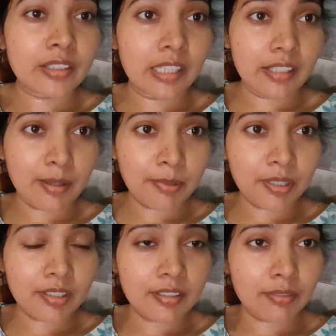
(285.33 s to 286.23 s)
तेरा
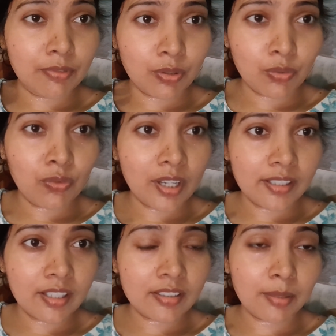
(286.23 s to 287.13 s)
भी वो हुआ
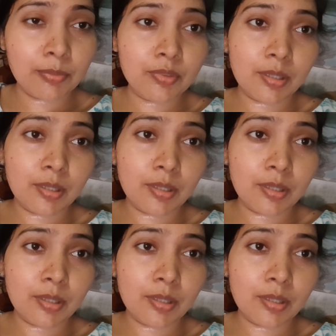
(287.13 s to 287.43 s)
ना तब